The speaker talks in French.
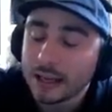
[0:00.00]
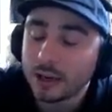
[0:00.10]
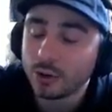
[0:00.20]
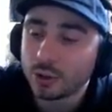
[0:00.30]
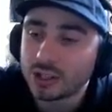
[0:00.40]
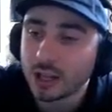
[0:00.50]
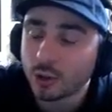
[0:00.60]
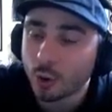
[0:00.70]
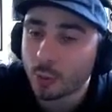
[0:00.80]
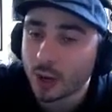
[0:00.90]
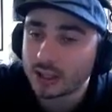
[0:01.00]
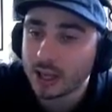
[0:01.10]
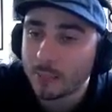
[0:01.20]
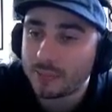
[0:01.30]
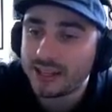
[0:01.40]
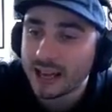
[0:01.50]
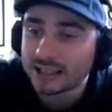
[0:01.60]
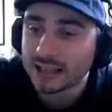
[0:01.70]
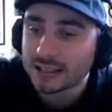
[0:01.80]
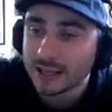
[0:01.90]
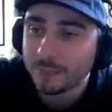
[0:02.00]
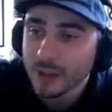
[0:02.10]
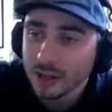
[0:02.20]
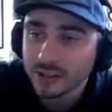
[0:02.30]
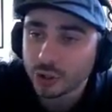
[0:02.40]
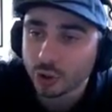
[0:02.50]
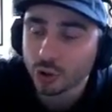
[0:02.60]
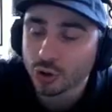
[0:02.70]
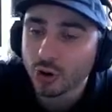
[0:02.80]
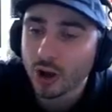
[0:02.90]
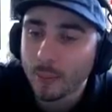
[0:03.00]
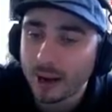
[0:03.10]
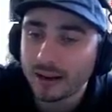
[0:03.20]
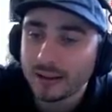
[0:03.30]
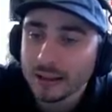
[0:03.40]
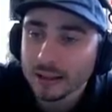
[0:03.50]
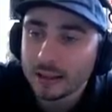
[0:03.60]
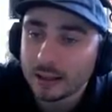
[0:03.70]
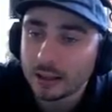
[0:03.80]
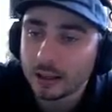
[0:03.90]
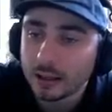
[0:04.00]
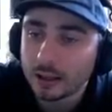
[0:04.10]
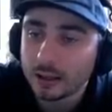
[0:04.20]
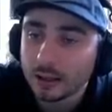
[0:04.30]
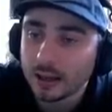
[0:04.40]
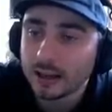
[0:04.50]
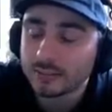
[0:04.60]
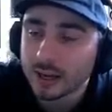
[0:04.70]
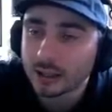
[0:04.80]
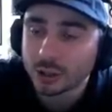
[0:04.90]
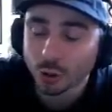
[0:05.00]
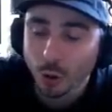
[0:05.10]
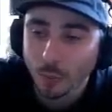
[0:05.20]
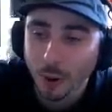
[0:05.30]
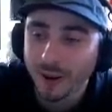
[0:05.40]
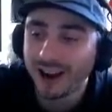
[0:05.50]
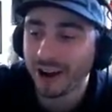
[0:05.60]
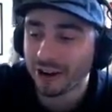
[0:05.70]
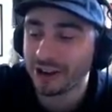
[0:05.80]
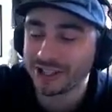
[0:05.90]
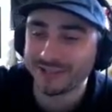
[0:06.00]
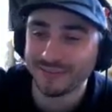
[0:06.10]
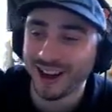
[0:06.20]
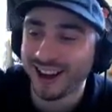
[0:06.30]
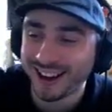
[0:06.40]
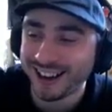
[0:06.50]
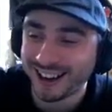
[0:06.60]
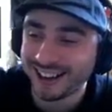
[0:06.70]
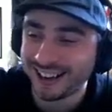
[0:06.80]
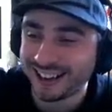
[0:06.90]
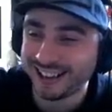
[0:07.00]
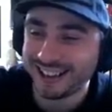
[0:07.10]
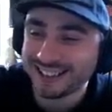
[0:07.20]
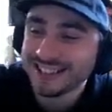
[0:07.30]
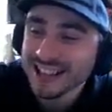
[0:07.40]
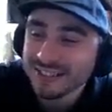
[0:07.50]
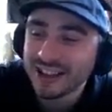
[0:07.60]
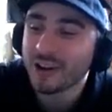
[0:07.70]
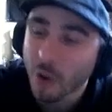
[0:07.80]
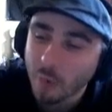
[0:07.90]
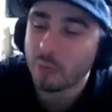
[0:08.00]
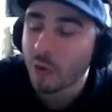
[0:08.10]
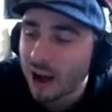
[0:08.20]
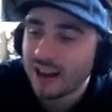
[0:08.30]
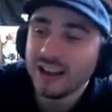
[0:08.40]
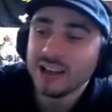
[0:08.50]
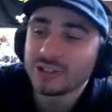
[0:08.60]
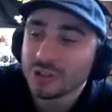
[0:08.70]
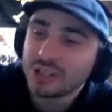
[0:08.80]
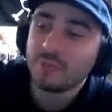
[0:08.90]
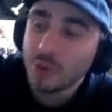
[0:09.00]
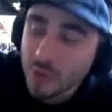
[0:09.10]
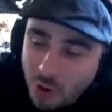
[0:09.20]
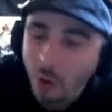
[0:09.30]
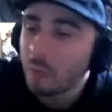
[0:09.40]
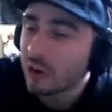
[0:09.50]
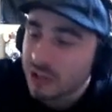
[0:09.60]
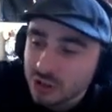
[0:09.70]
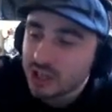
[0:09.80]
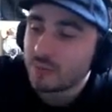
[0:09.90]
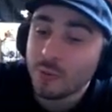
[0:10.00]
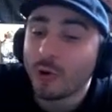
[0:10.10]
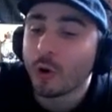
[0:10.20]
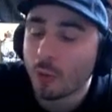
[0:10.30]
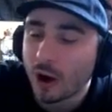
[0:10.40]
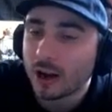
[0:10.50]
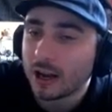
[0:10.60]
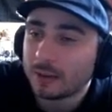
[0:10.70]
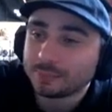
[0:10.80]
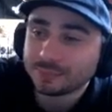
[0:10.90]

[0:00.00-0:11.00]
Et le Sten gros point qui a bien cassé, sachant que je le rappelle, euh, ah, a raté son combo malheureusement. Des gros points, Sonic Boom, gros point, Sonic Boom, gros point à rien.